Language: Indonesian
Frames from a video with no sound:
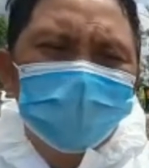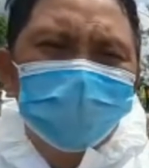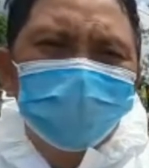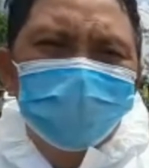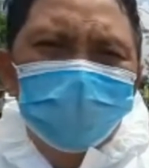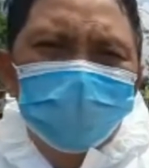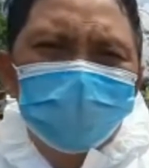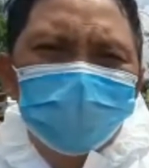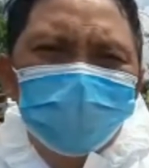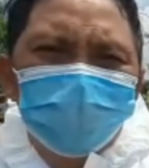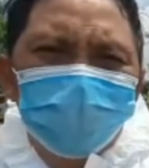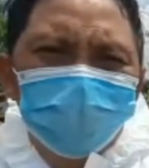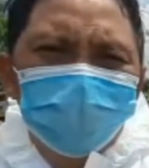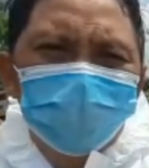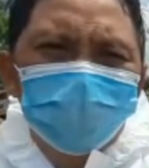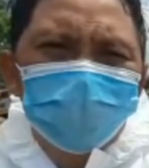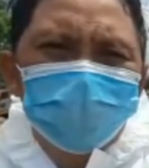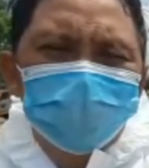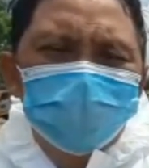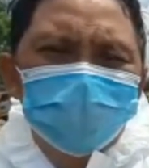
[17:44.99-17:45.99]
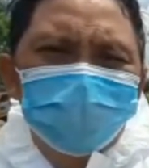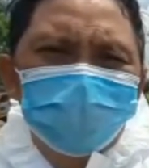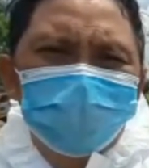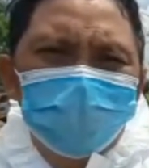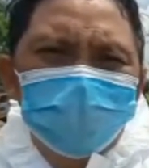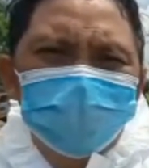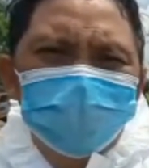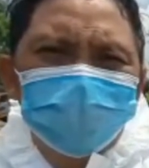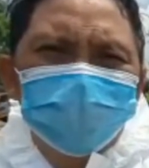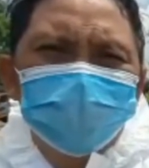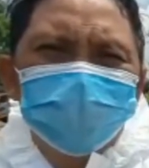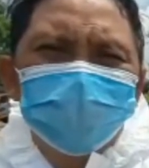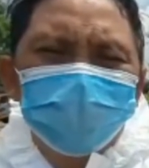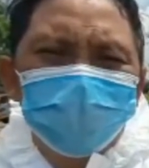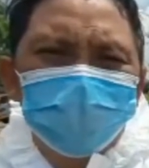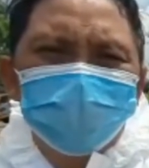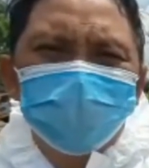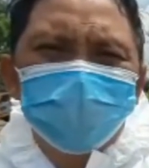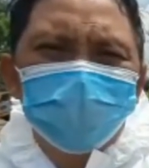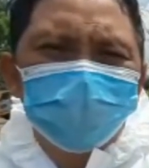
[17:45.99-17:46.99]
Tepat pukul
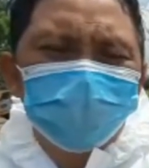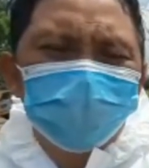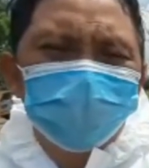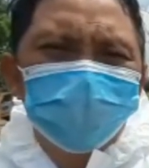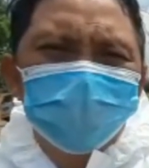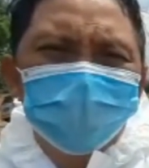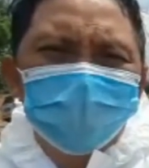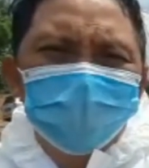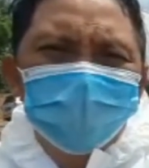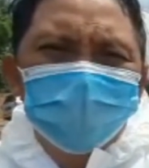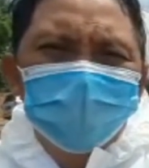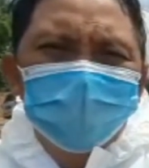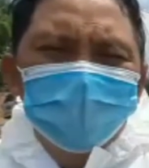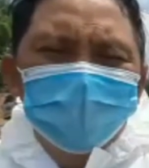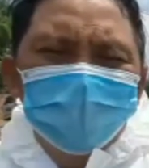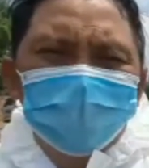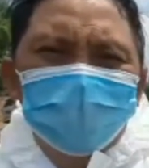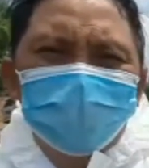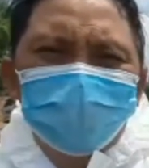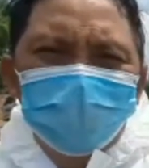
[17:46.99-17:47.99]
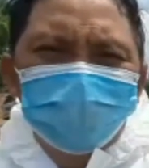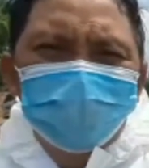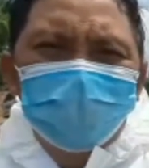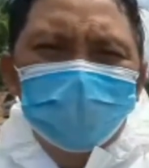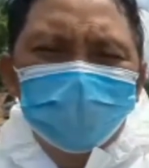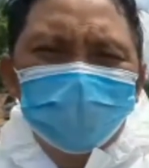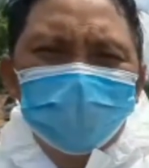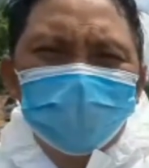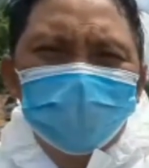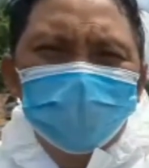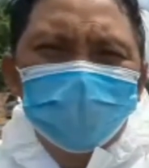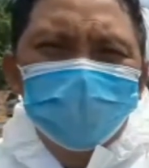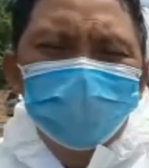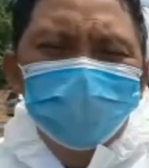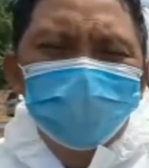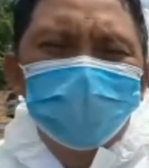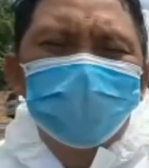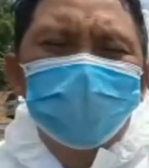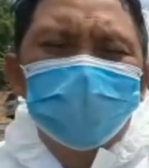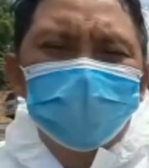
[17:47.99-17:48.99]
11.30 Kami melakukan
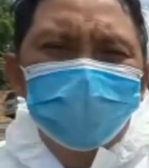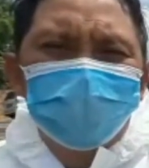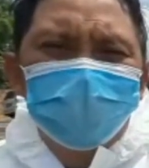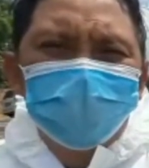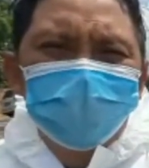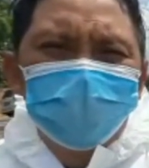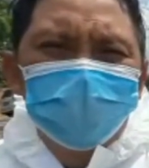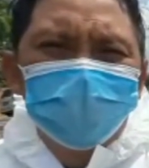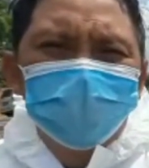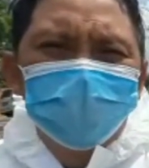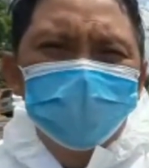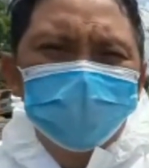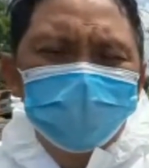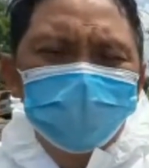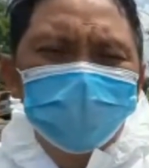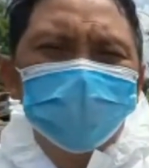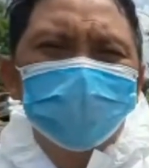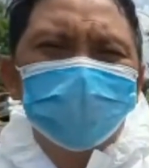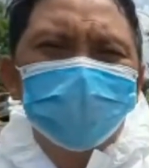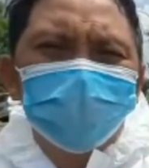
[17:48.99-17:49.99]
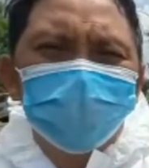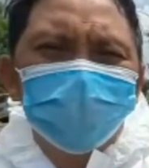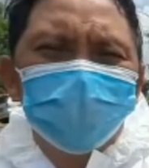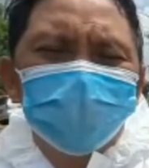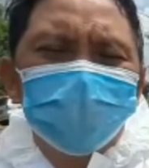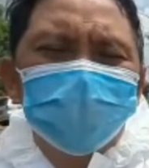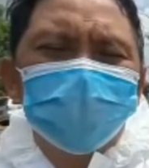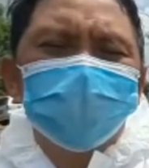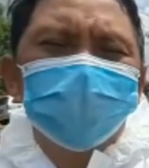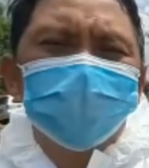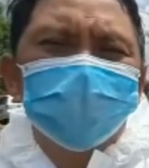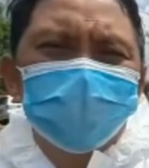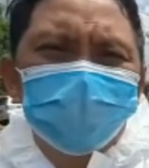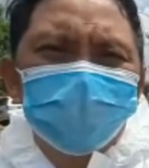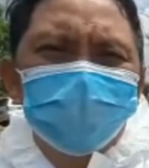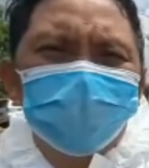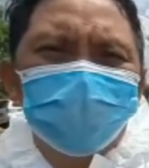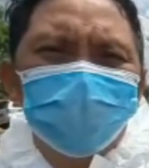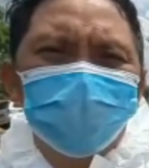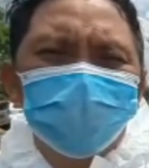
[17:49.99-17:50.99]
pemakaman yang ke-30 dan
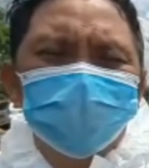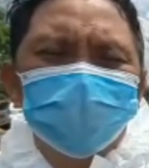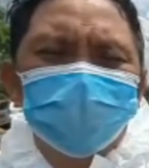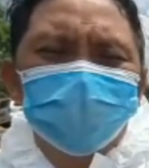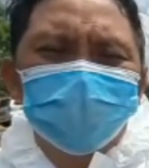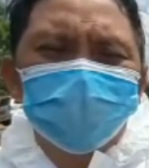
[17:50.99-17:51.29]
ke-31